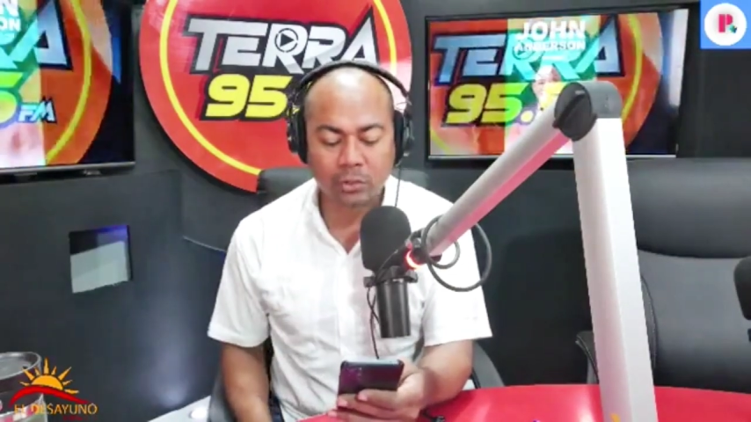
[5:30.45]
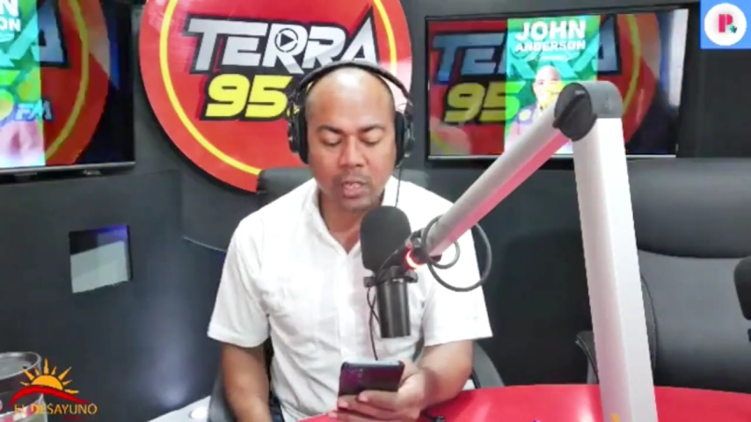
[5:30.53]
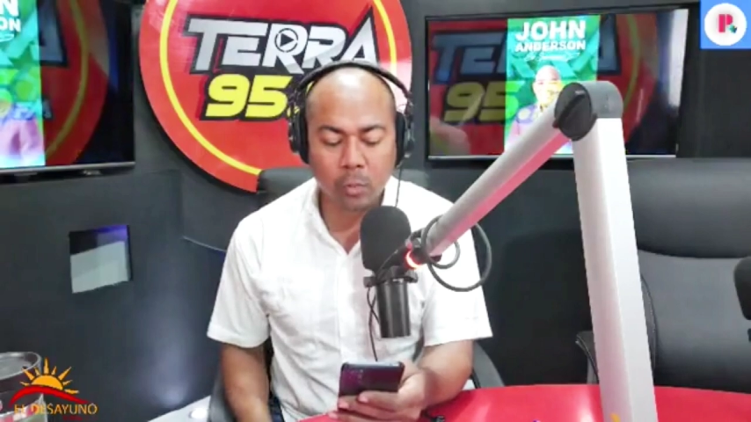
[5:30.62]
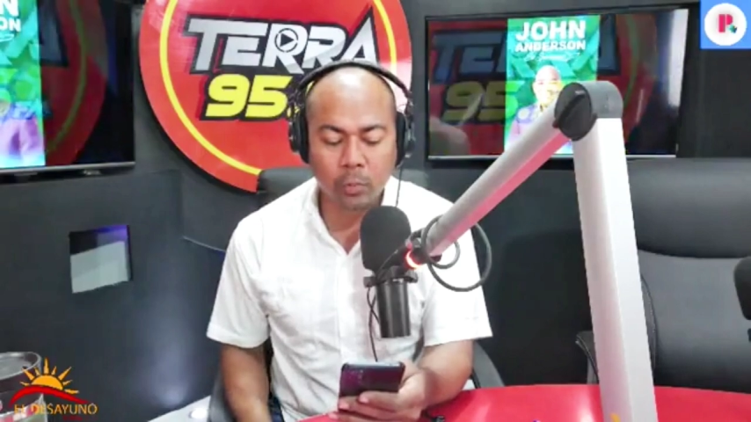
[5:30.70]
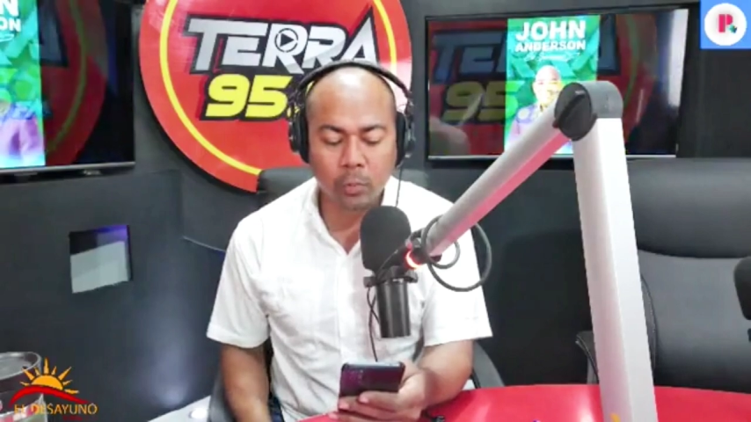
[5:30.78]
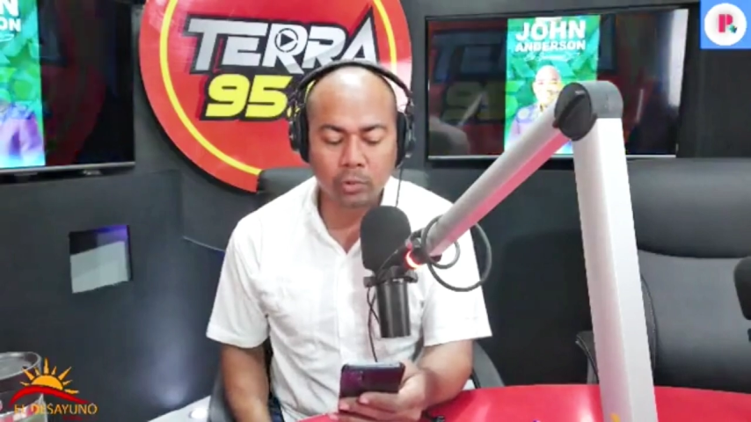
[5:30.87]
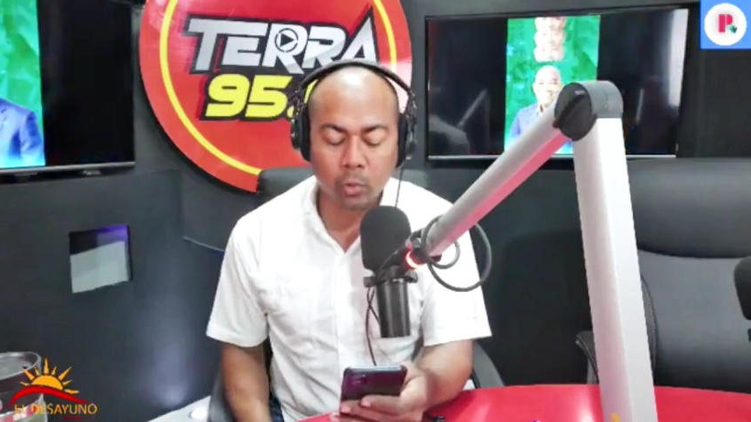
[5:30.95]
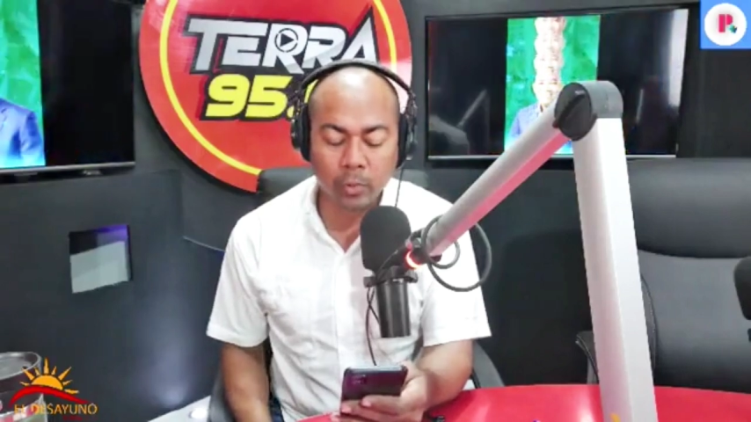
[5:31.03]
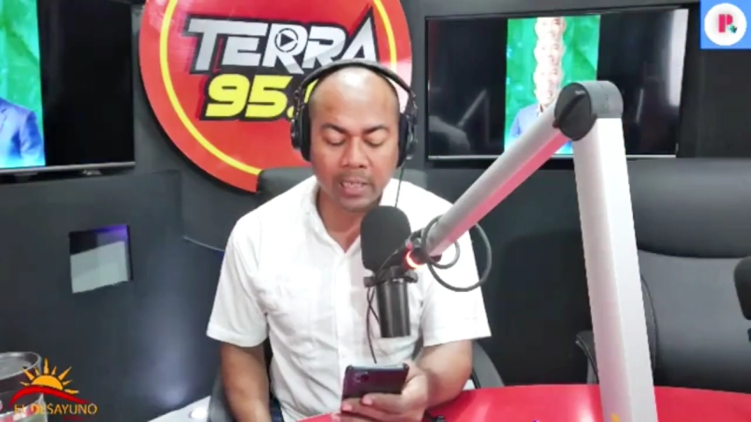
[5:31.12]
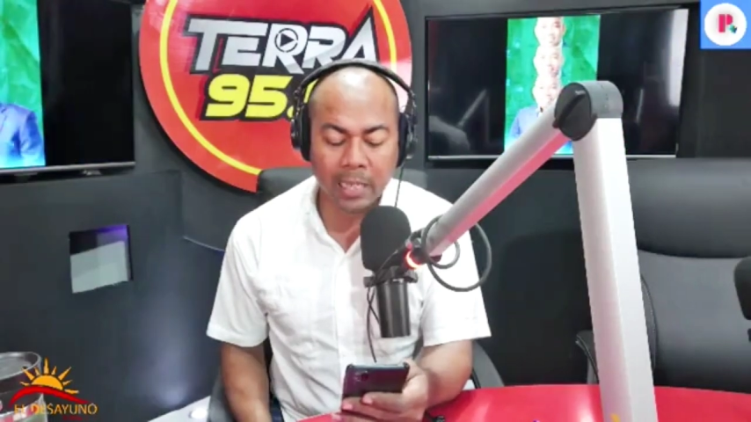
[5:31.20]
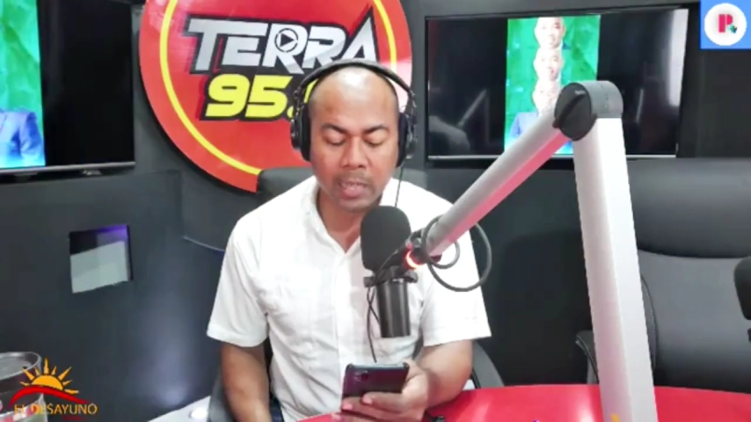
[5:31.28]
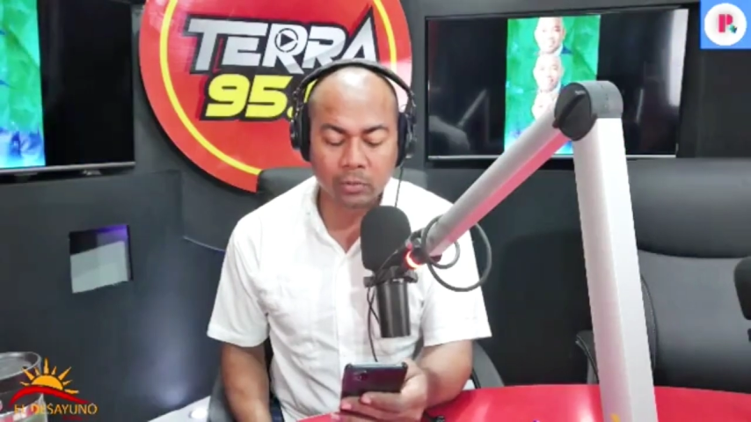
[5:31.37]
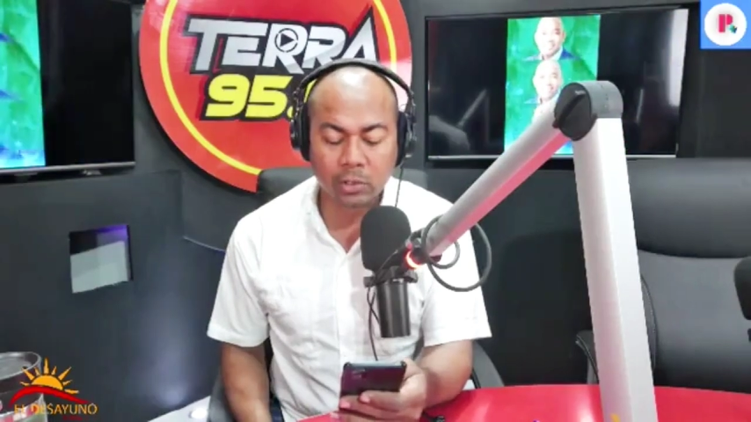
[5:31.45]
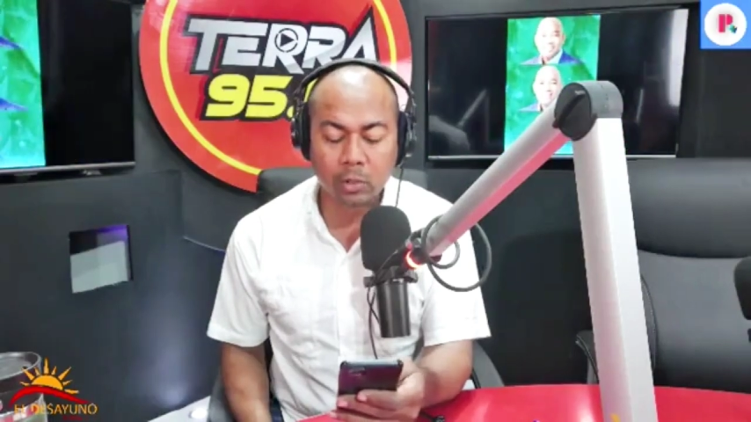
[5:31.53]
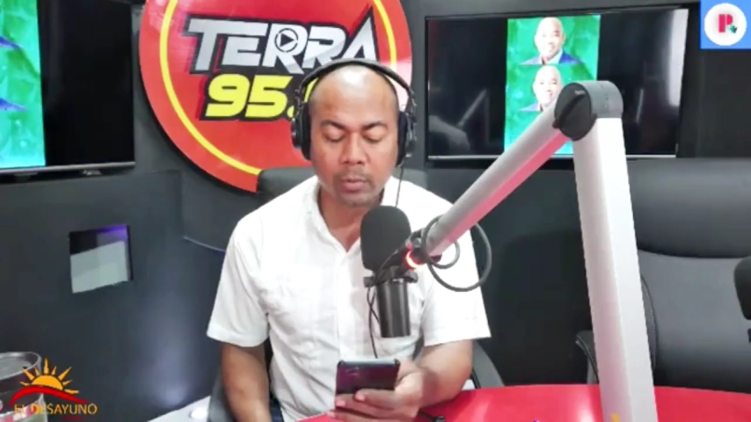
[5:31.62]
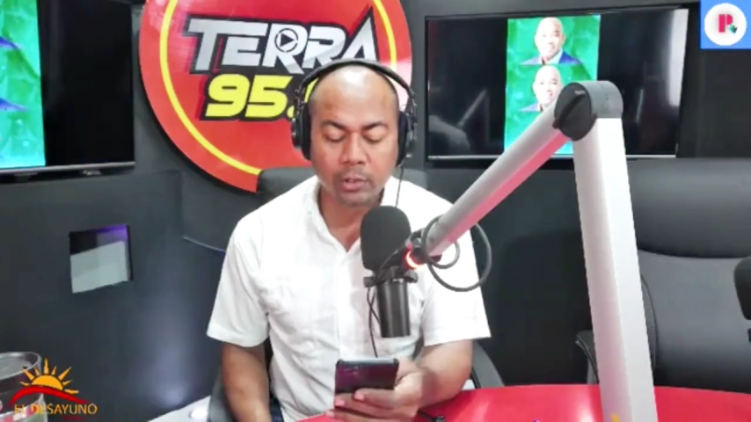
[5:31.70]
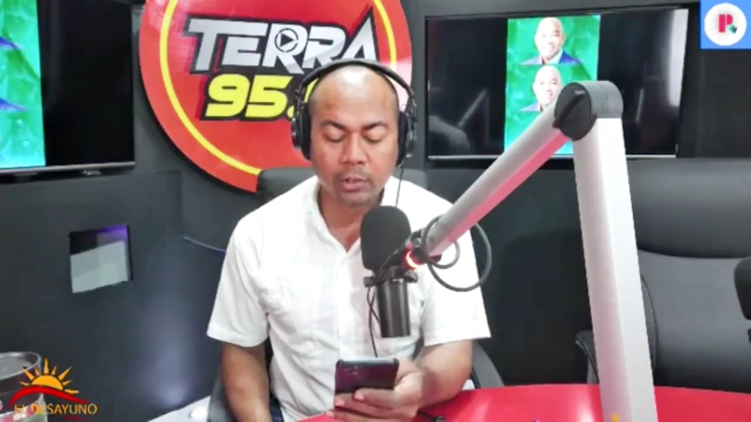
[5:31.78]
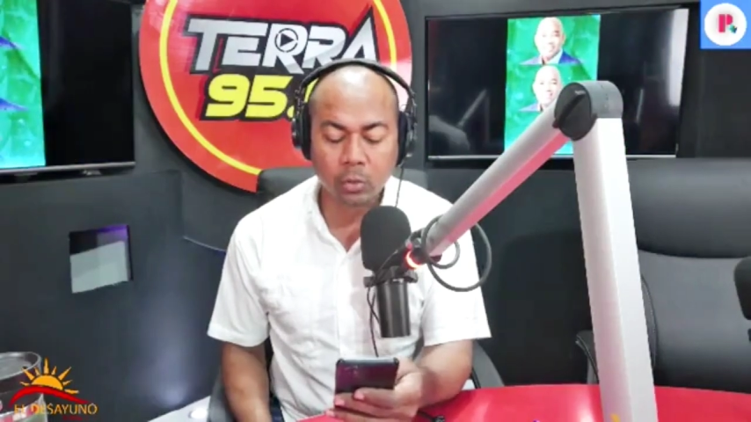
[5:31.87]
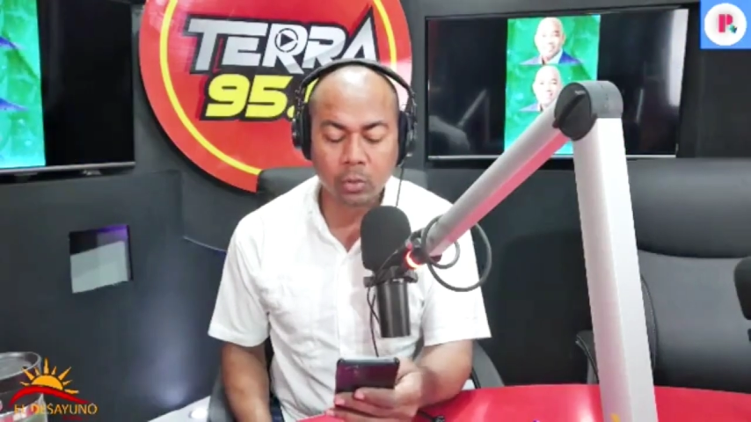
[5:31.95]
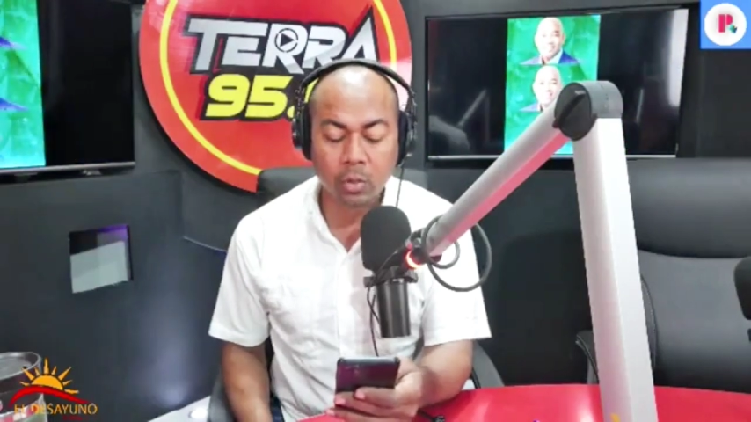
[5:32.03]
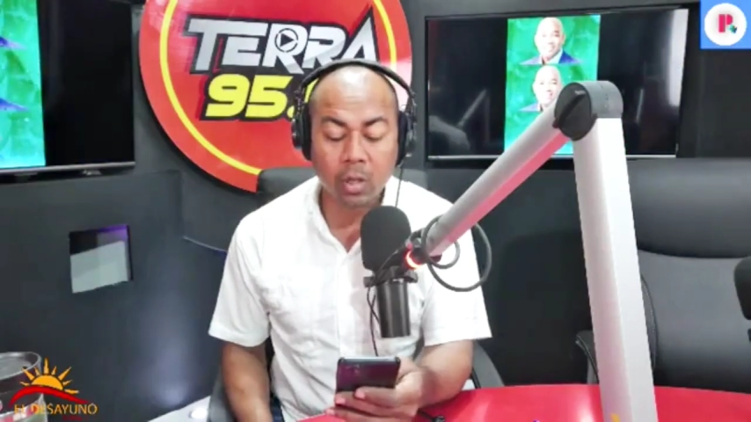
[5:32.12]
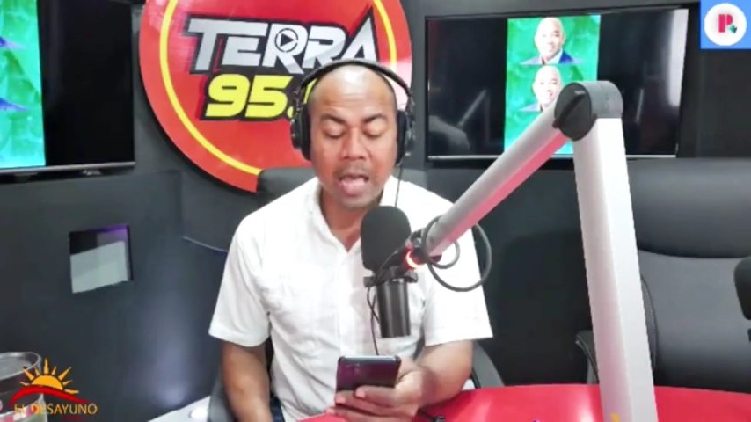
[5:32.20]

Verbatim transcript: de Aeropuertos Dominicanos siglo XXI,